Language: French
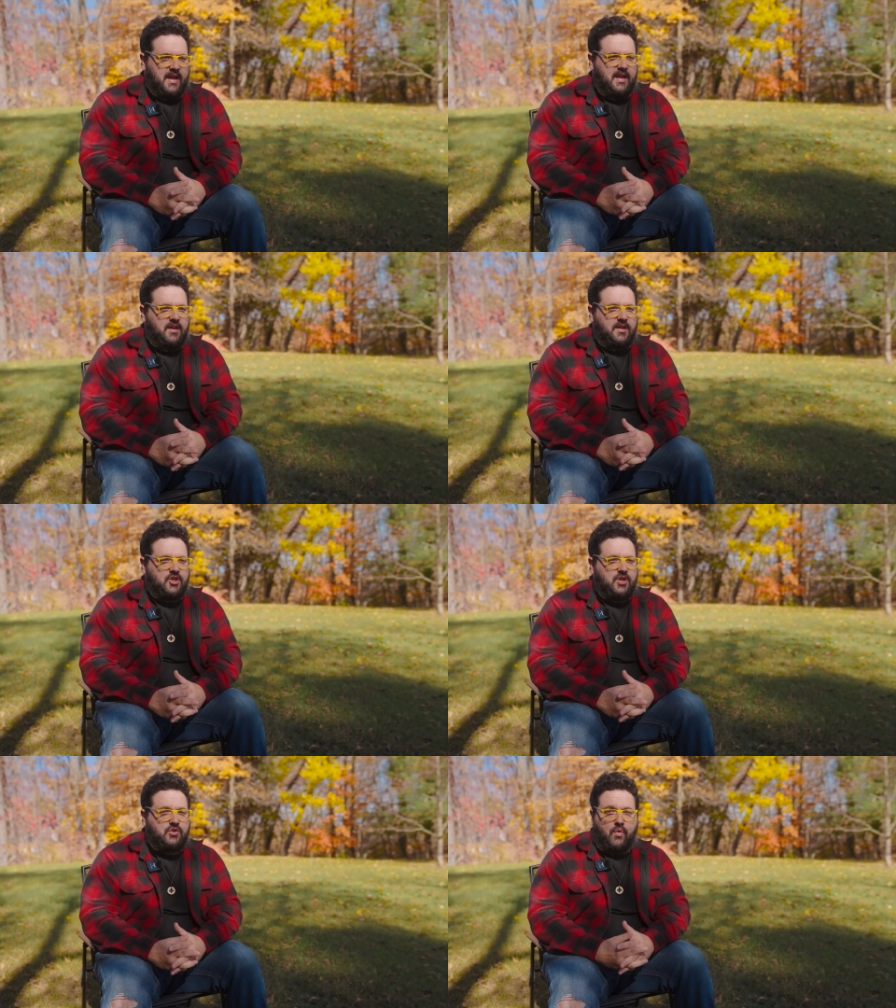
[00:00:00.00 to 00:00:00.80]
Et il y a
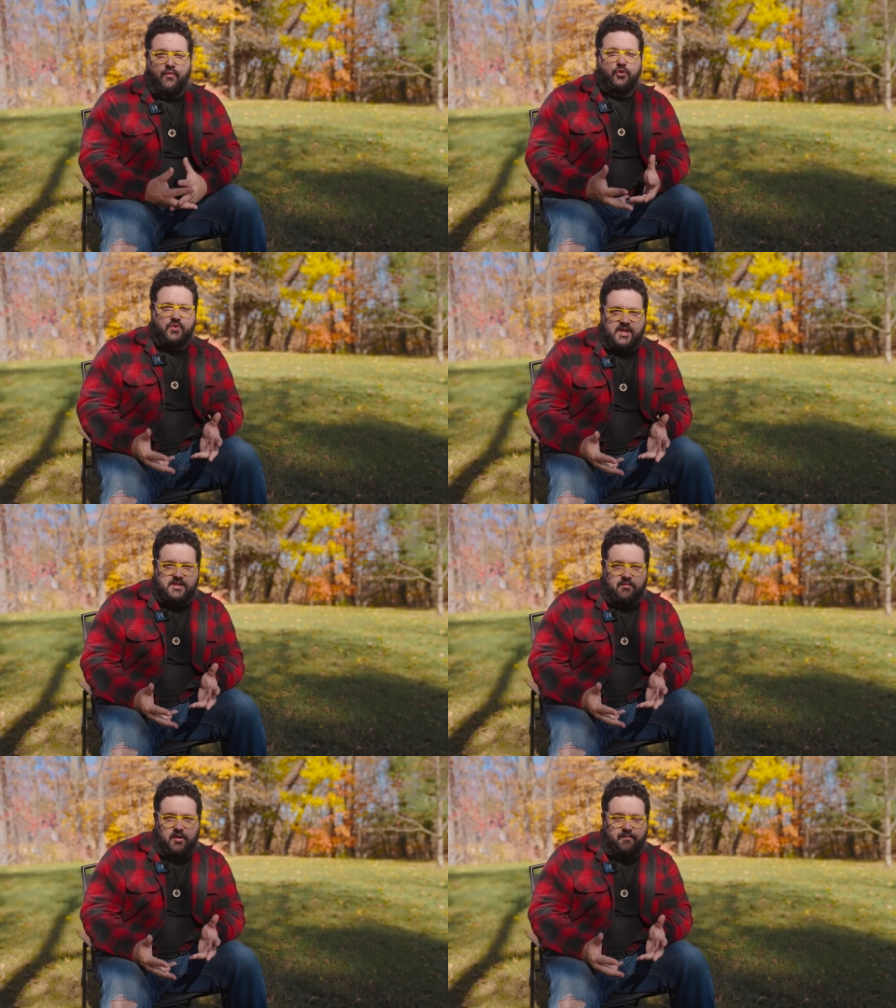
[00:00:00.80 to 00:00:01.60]
des gens qui sont
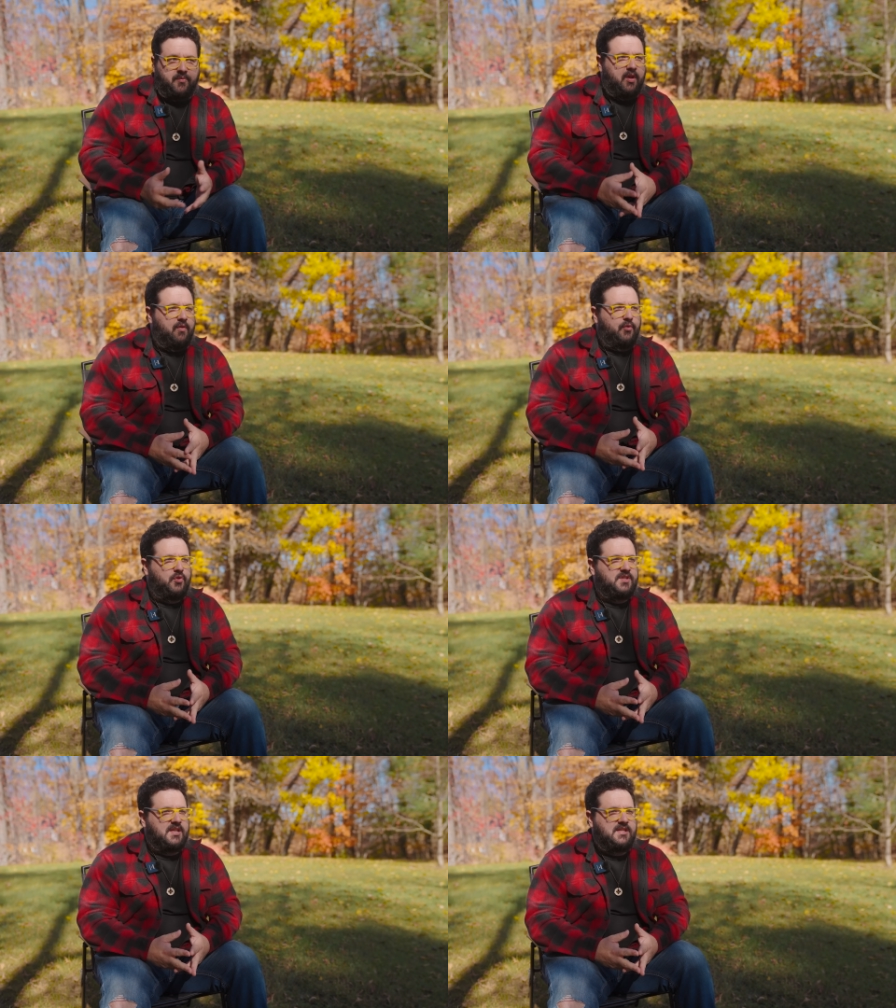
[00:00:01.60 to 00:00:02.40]
photosensibles. Euh,
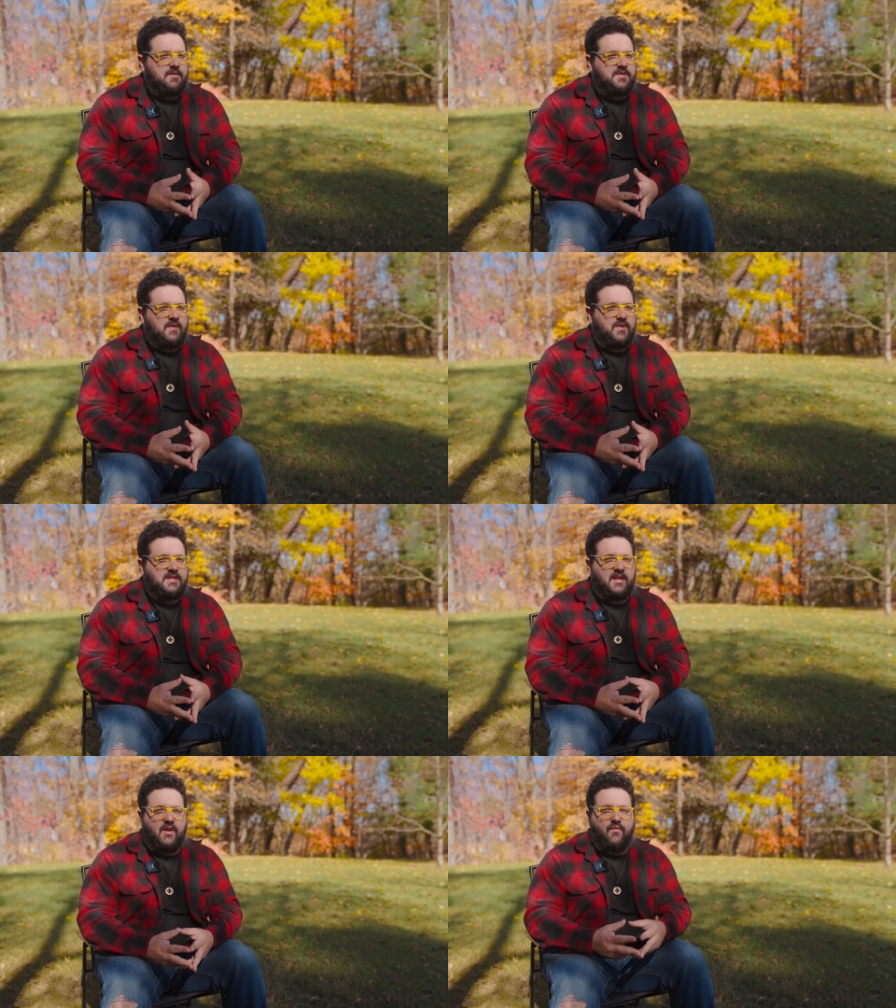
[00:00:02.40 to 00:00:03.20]
photosensibles, photosensible, ça veut
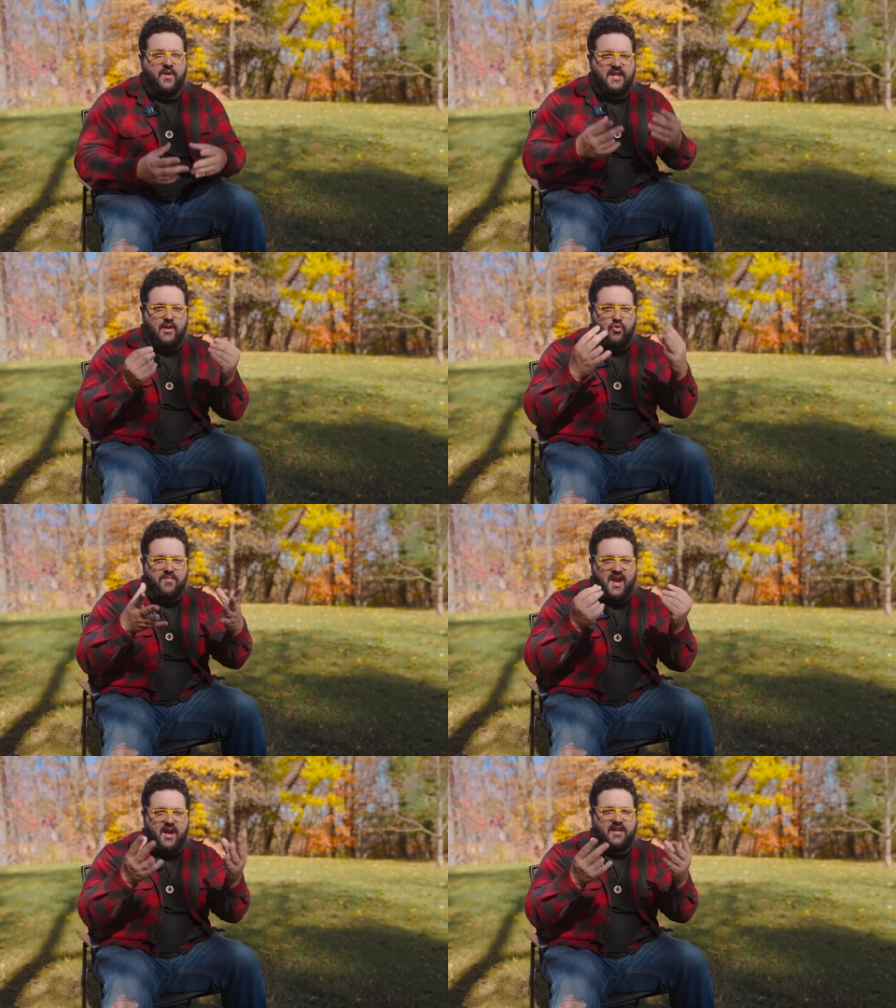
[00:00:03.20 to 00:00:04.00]
dire quand vous voyez des
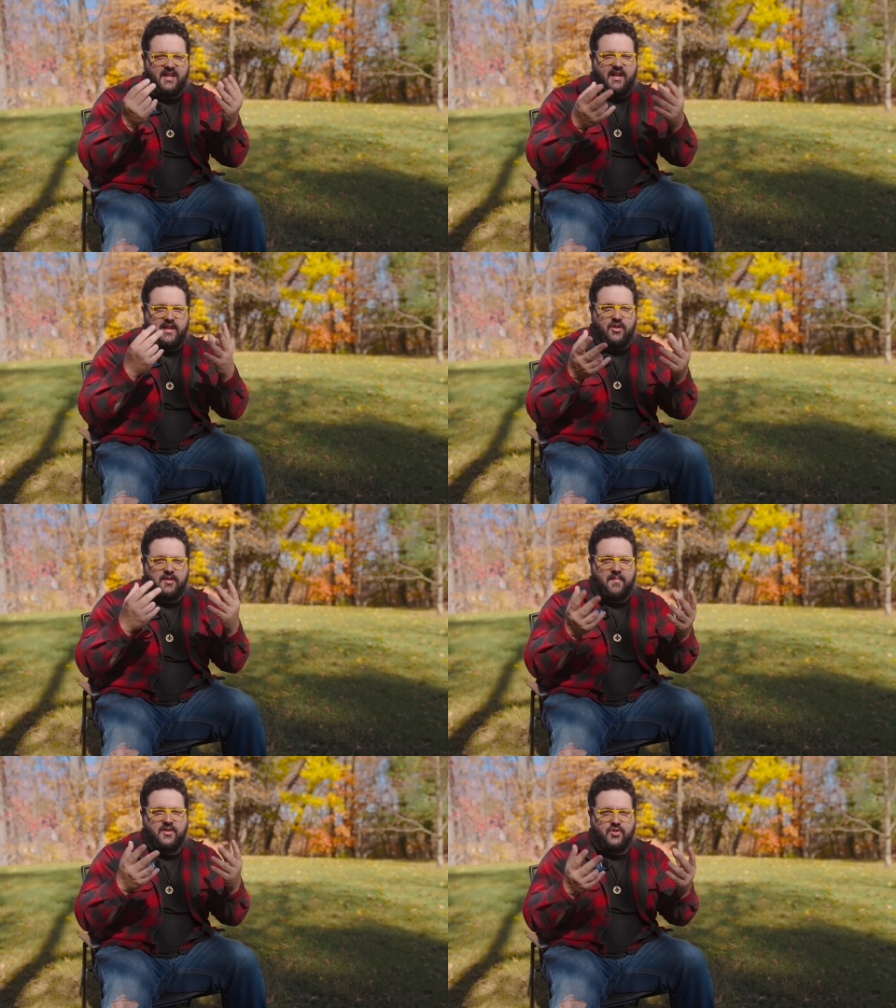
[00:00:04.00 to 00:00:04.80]
lumières, des
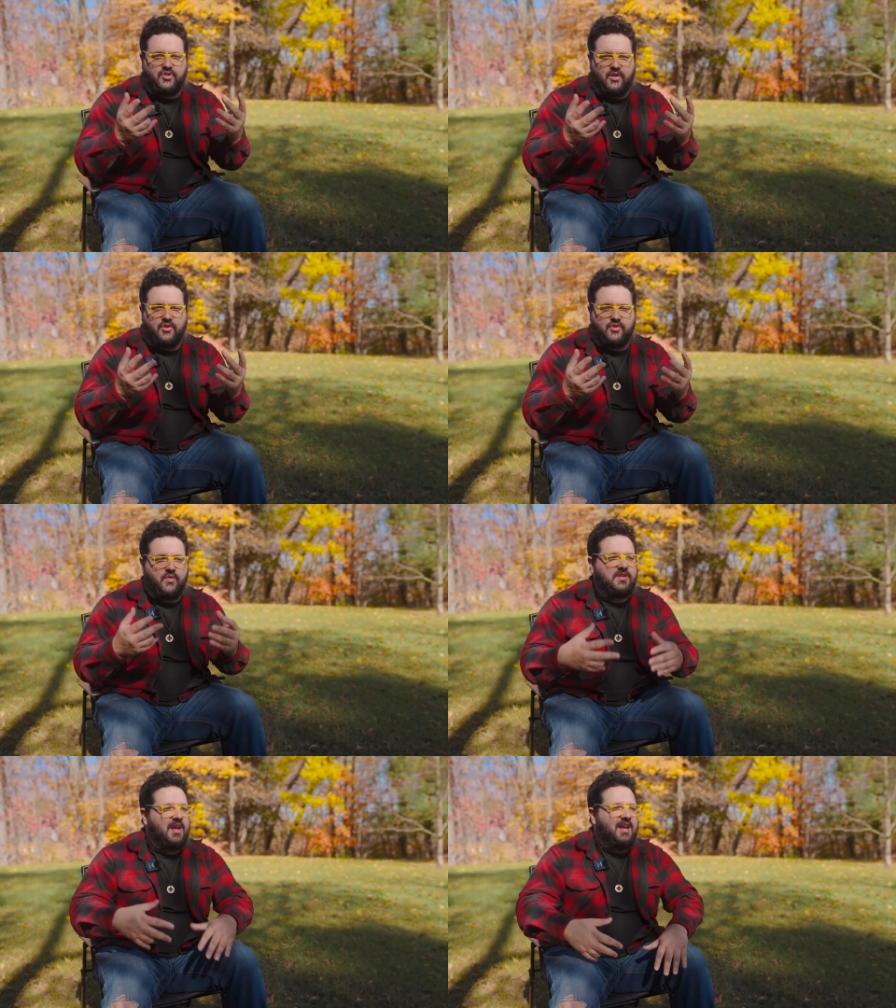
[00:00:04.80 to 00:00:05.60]
clignotements, ce genre de
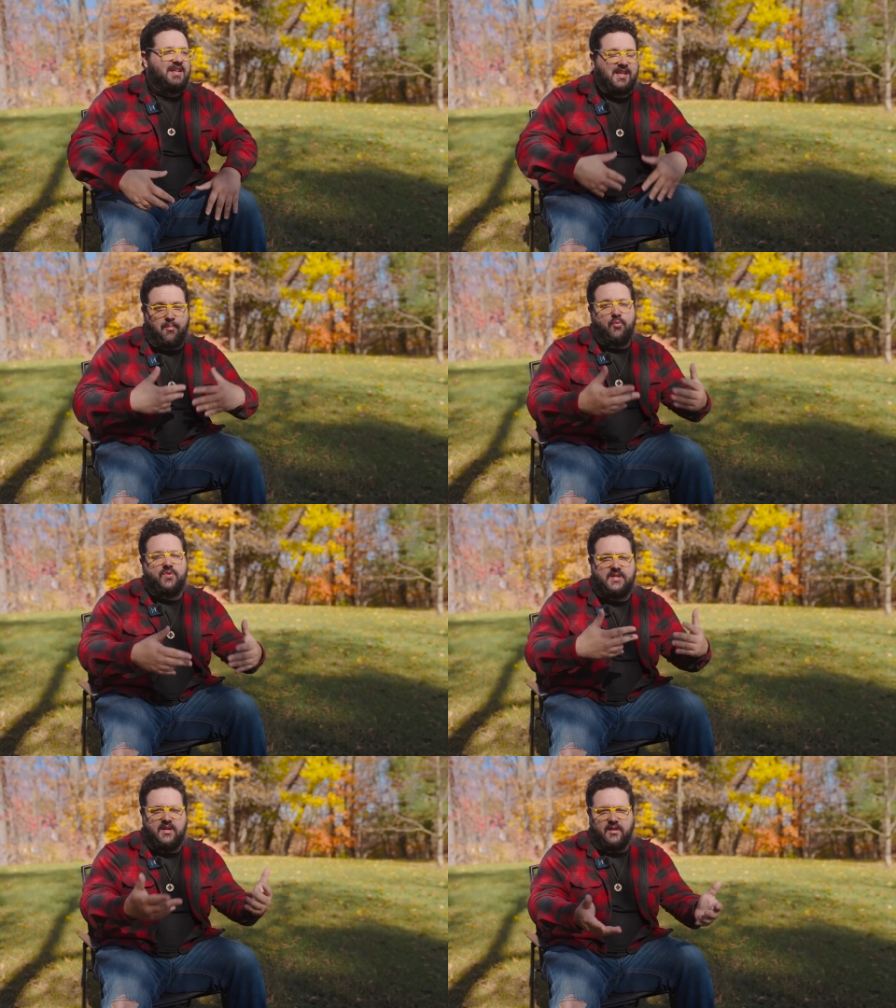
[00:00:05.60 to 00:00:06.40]
choses, ça peut
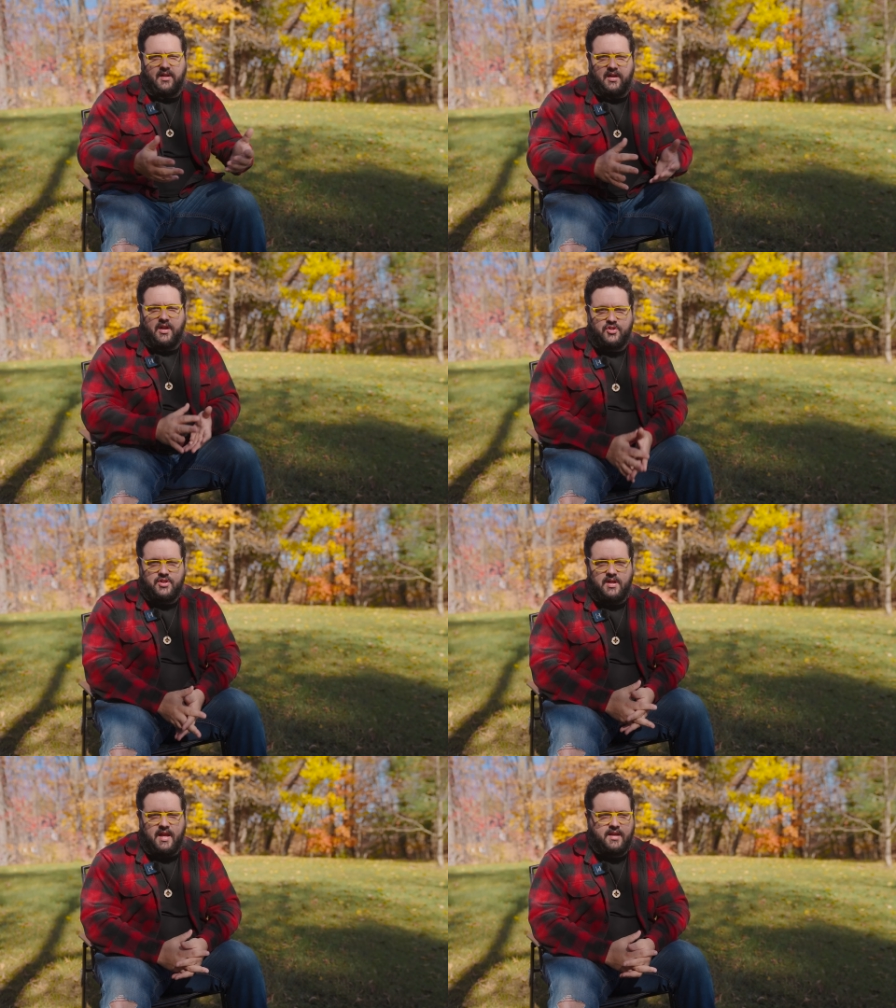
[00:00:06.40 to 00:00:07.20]
aussi
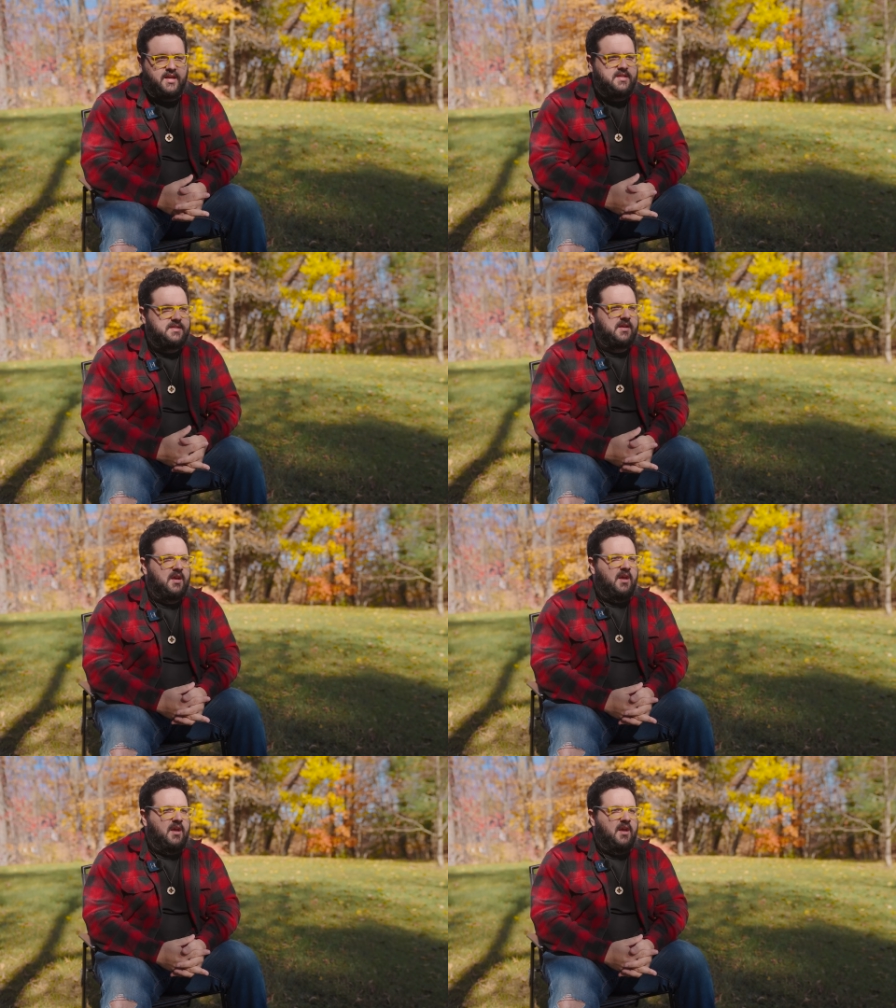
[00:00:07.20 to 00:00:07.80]
déclencher la crise.